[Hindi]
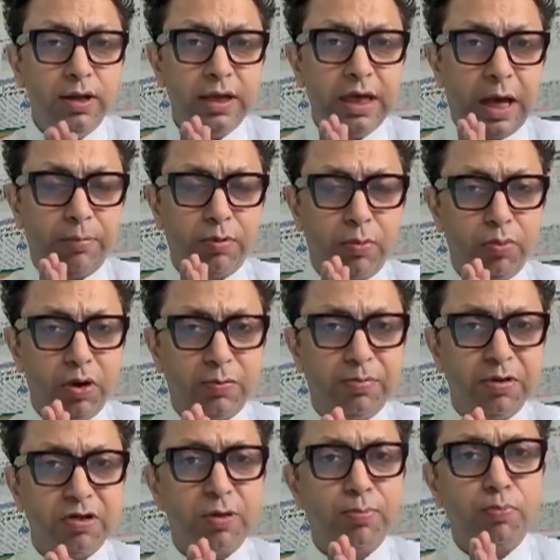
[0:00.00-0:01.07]
कि आपका ब्लड
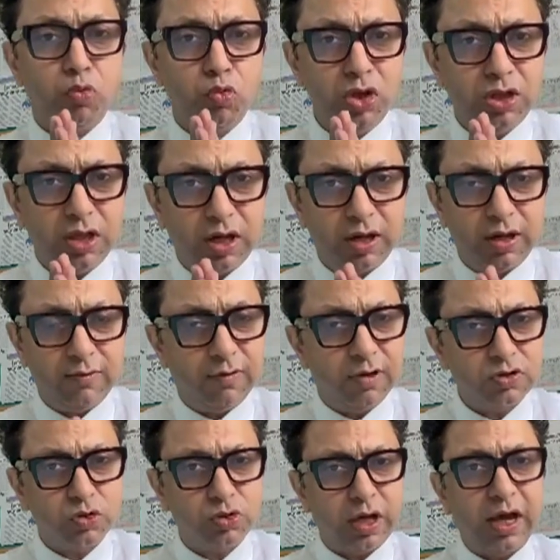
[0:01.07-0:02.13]
प्रेशर पूरी तरह
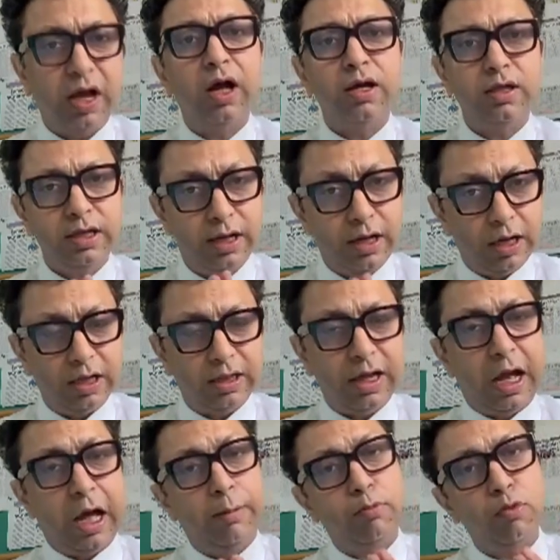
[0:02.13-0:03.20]
रिवर्स हो जाएगा ये गलत
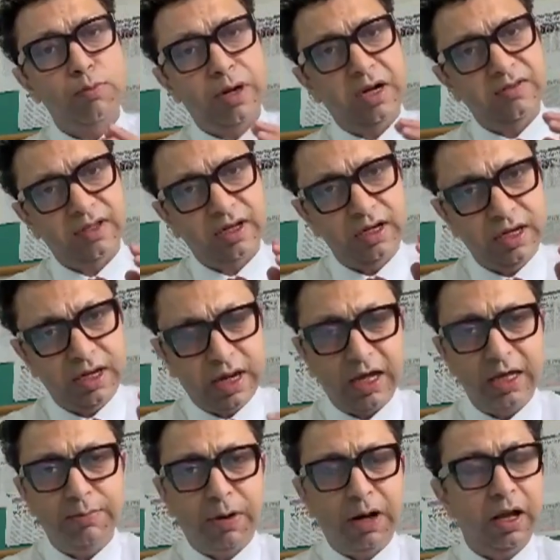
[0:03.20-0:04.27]
है आपको मेडिसिन लेना
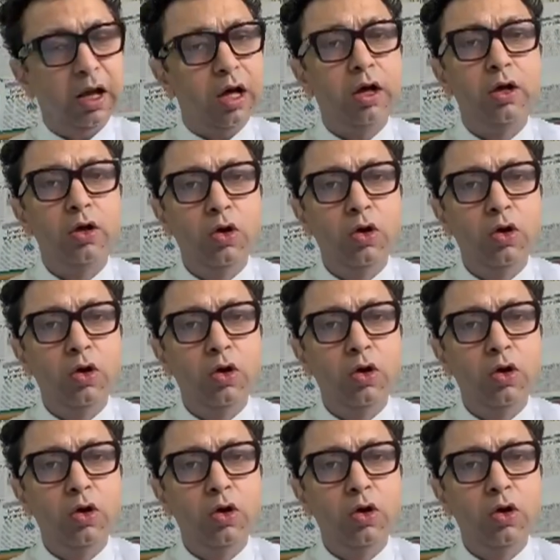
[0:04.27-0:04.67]
ही पड़ेगा